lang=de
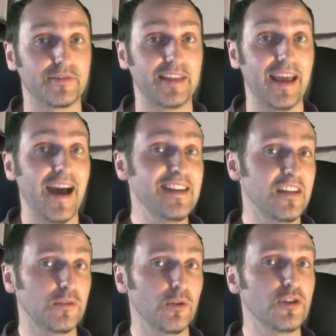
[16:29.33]
Der ist
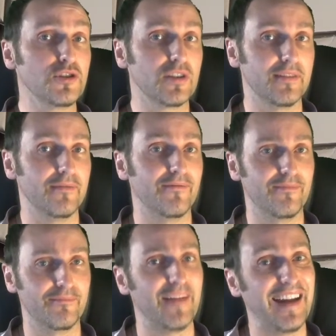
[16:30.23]
natürlich,
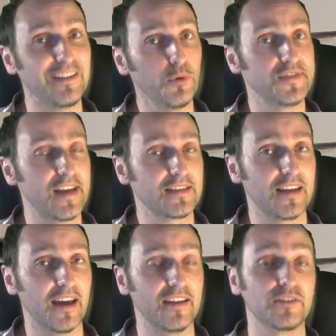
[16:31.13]
hat nur 6
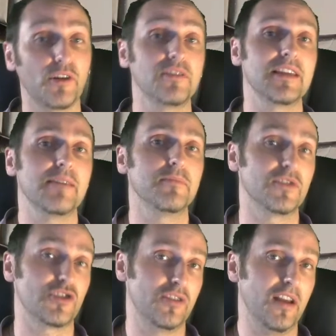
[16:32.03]
Kerne, trotzdem
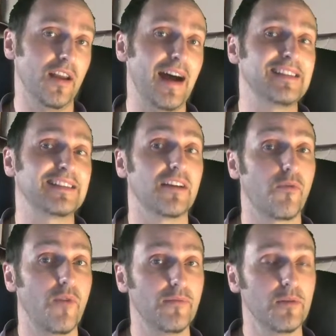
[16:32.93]
schneller als der
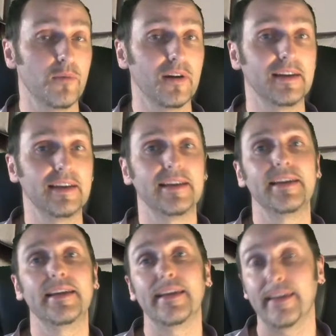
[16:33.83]
Threadripper,
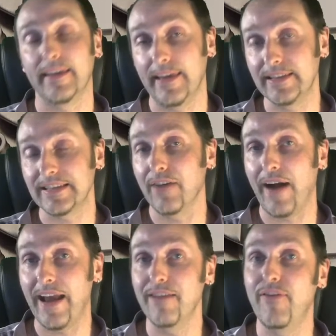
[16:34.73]
ist
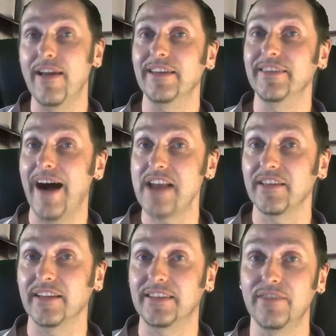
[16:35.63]
auf alle Fälle eine
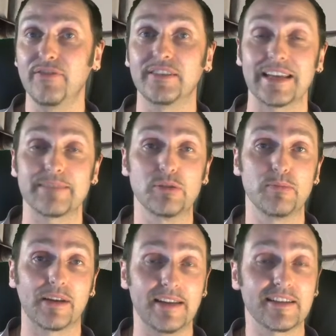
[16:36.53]
Alternative, das muss
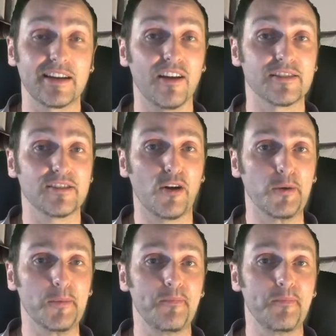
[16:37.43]
man ganz klar sagen.